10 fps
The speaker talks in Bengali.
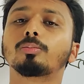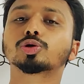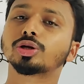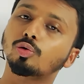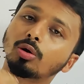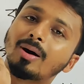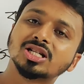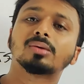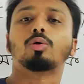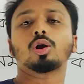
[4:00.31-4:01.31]
অবশ্যই এগুলো
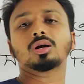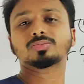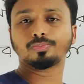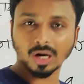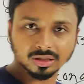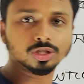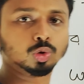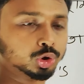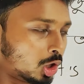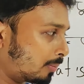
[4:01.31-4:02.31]
বাসায় বলার প্র্যাকটিস
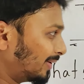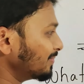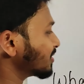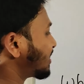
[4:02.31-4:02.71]
করতে হবে ঠিক